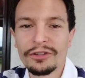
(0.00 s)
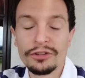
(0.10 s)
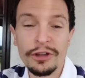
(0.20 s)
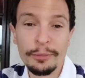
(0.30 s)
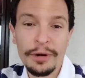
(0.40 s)

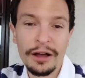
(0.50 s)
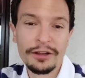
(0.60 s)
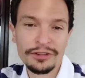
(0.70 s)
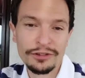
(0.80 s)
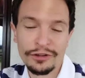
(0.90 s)
qui n'a pas
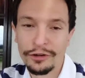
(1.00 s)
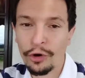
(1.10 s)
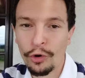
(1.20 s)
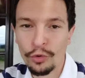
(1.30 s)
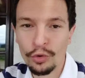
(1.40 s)
un très très
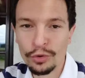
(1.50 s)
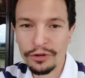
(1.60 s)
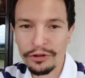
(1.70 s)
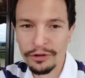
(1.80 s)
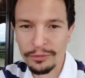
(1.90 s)
grand goût
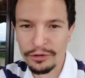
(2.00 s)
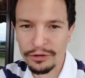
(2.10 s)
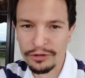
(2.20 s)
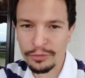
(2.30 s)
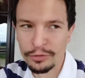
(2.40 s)
d'ailleurs, mais
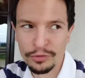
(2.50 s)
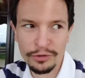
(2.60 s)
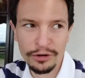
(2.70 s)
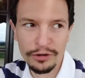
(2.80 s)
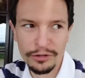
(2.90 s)
qui est
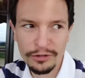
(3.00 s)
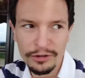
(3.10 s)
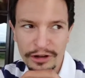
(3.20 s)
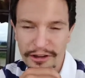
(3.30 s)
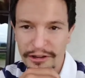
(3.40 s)
plutôt
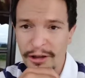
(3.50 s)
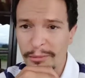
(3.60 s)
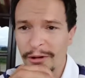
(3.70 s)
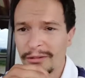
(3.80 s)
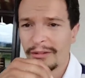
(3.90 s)
agréable.